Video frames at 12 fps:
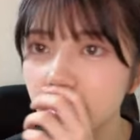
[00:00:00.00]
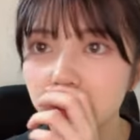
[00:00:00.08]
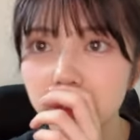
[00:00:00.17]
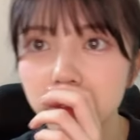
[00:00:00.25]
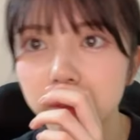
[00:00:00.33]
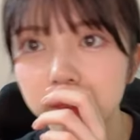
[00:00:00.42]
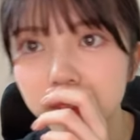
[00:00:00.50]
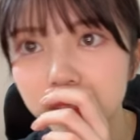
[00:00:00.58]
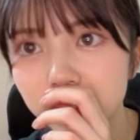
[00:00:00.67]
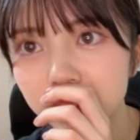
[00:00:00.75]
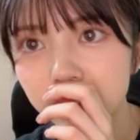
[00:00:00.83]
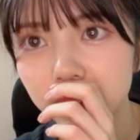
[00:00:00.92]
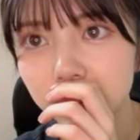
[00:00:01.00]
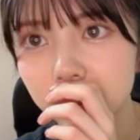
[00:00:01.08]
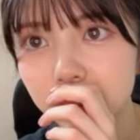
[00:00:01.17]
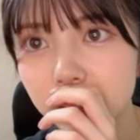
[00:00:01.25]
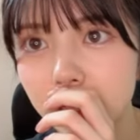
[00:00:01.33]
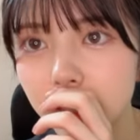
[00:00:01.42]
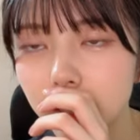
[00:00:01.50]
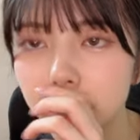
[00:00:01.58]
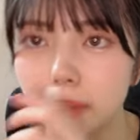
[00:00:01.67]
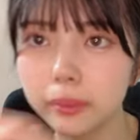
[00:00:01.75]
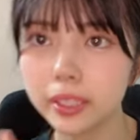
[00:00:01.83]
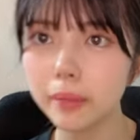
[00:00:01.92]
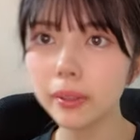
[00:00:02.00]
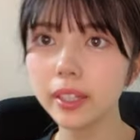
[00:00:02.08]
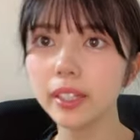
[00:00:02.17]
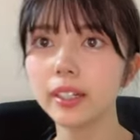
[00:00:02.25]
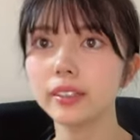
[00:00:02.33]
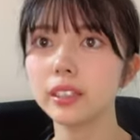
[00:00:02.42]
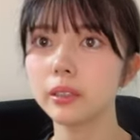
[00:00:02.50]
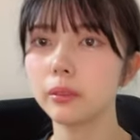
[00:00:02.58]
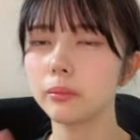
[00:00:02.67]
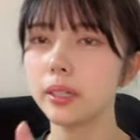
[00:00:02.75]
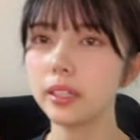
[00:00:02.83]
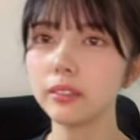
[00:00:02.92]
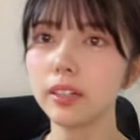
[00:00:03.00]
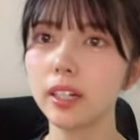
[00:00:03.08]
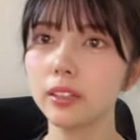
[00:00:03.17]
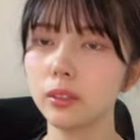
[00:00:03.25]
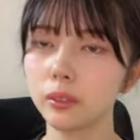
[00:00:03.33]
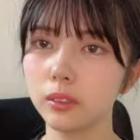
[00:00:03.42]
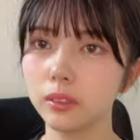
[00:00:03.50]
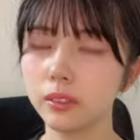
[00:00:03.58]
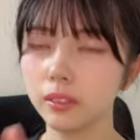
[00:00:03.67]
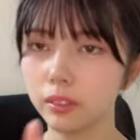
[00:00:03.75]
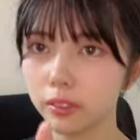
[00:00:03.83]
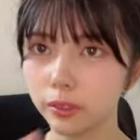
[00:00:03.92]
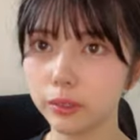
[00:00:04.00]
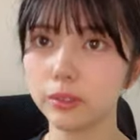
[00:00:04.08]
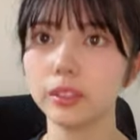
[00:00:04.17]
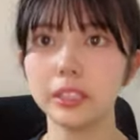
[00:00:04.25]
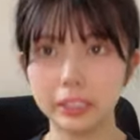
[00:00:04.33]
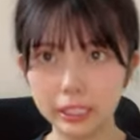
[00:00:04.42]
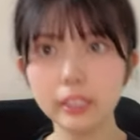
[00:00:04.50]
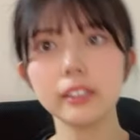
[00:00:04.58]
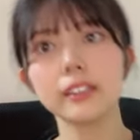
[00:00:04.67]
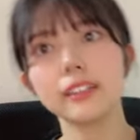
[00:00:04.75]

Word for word: な」とか思ってたんですよでも多分喋らなかったのバレるからということですね